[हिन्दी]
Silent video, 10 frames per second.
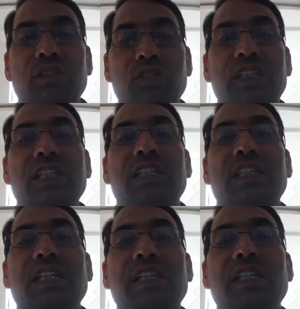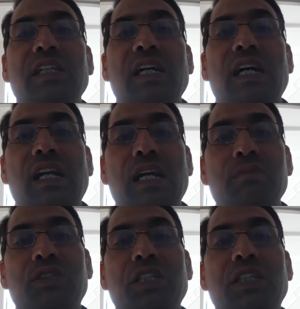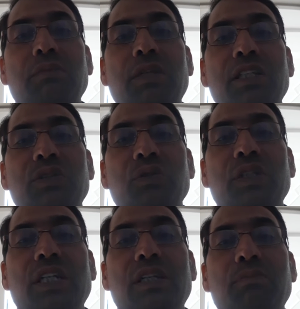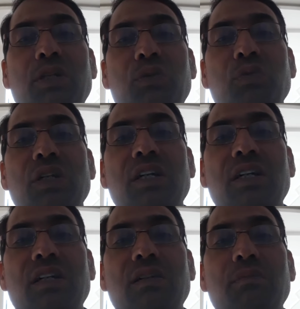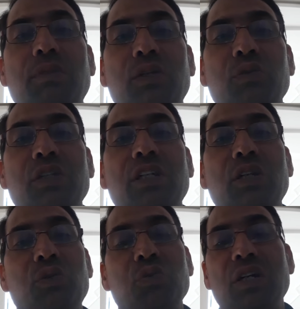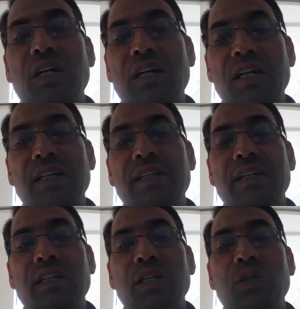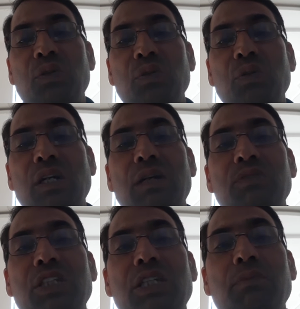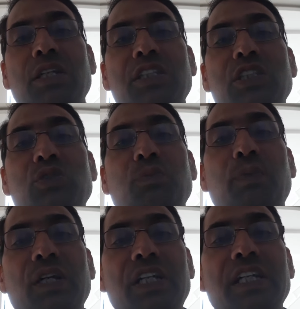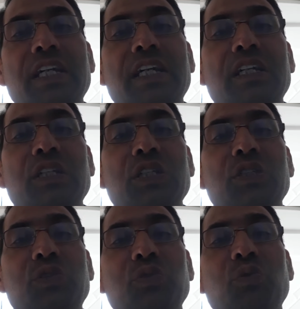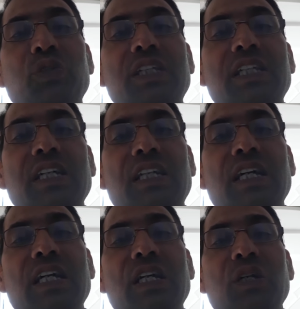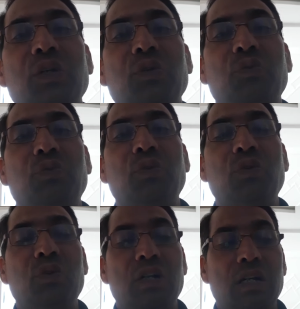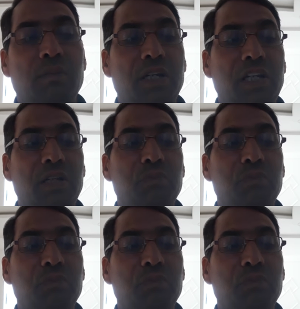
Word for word: इनकी रचना थी रामचरित्र मानस तो यानी भक्तों का भक्तों के कंठों का हार है तो रामचरित्र मानस की जो पंक्तियाँ हैं जो उनकी कथा है वो हमारे लिए